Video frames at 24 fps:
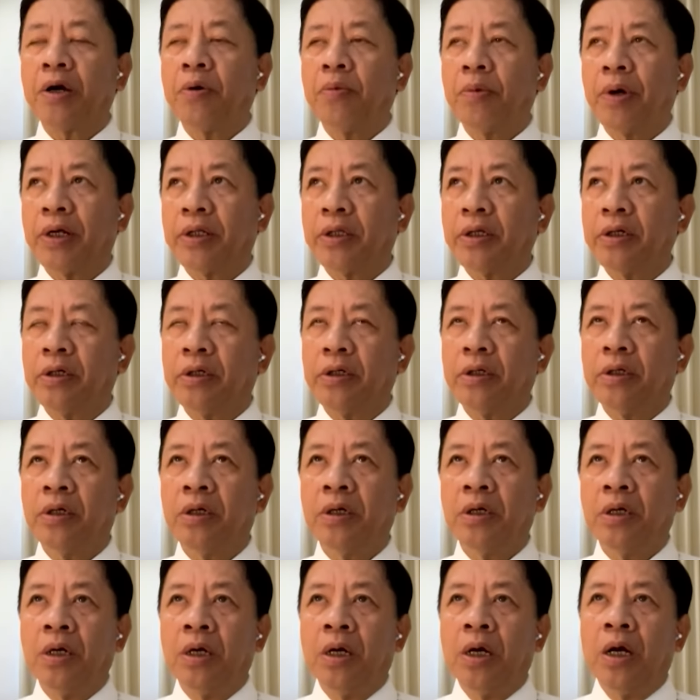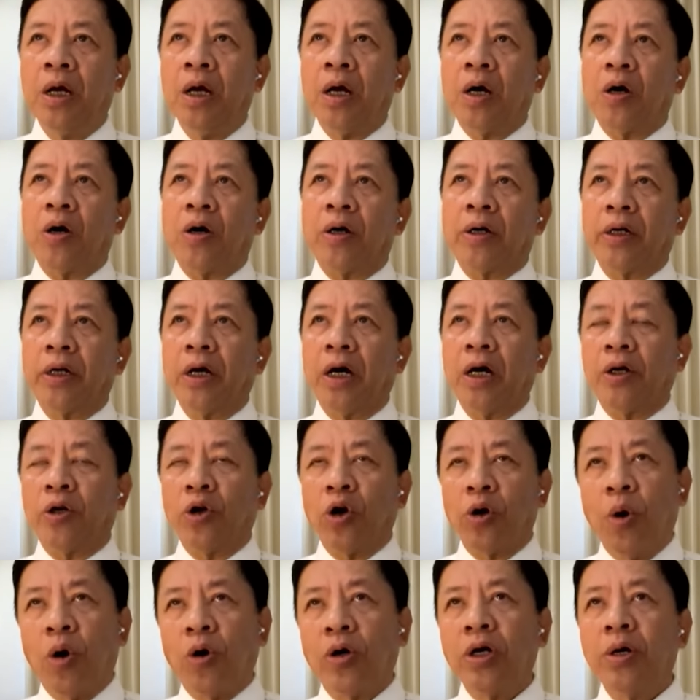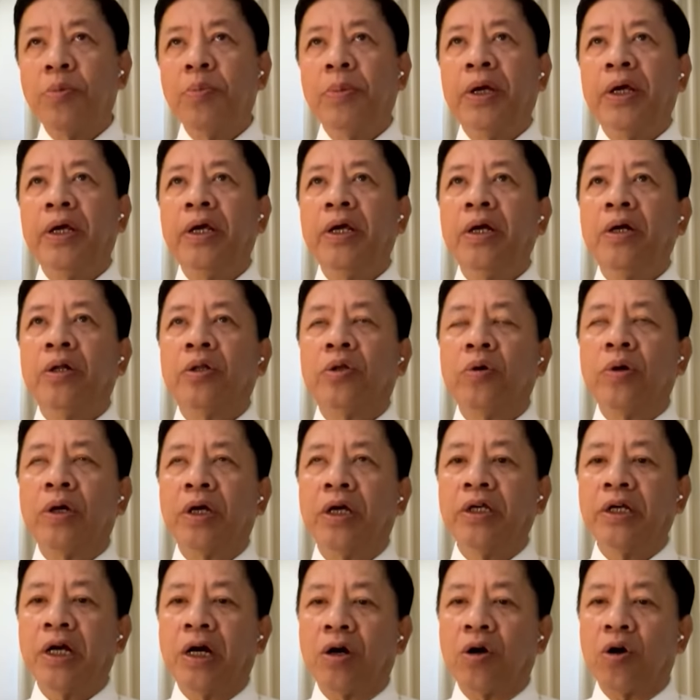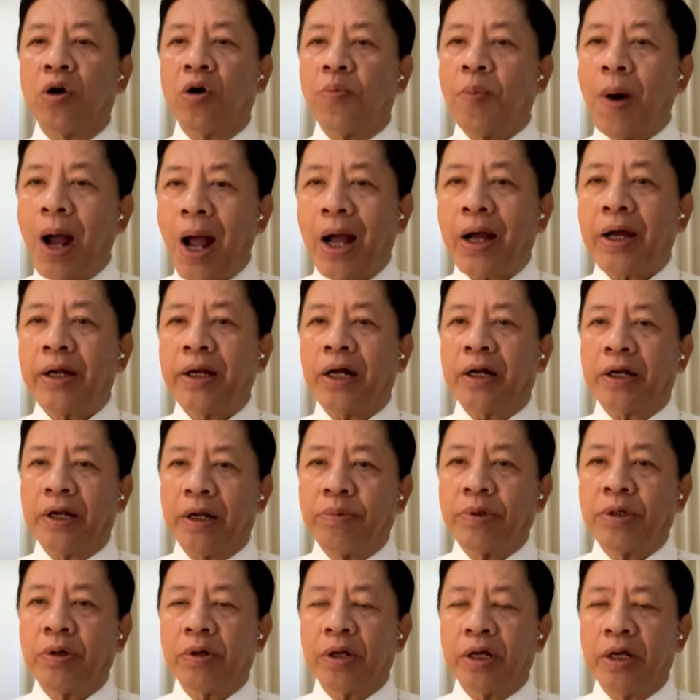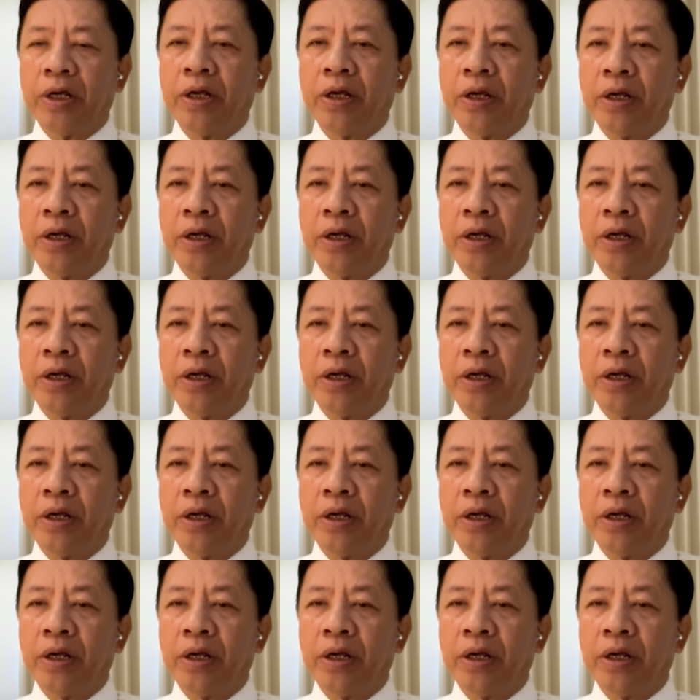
2024 còn à, nội bộ nước mỹ tôi nghĩ rằng có ba cái đặc điểm sau đây